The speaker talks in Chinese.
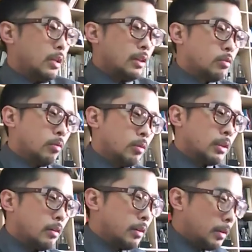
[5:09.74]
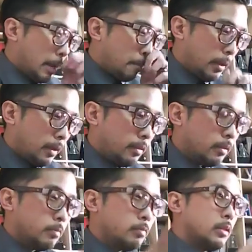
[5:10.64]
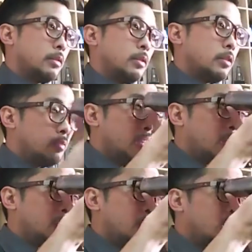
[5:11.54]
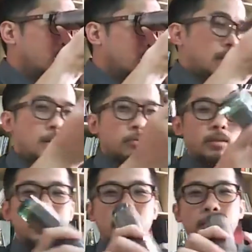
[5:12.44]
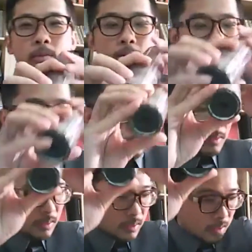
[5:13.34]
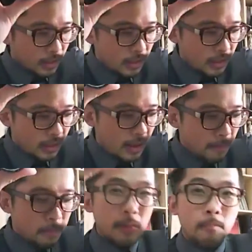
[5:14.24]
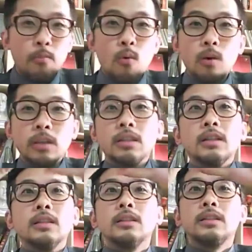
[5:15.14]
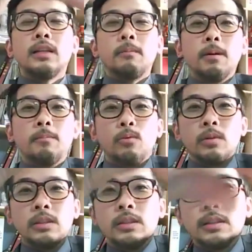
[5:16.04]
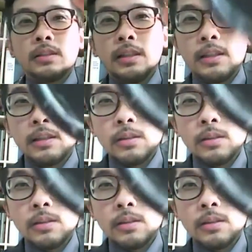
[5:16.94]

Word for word: 例来说，我找一个两片的，不知道这个是不是两片的？好，这个是两片的，两片玻璃的，两片玻璃的这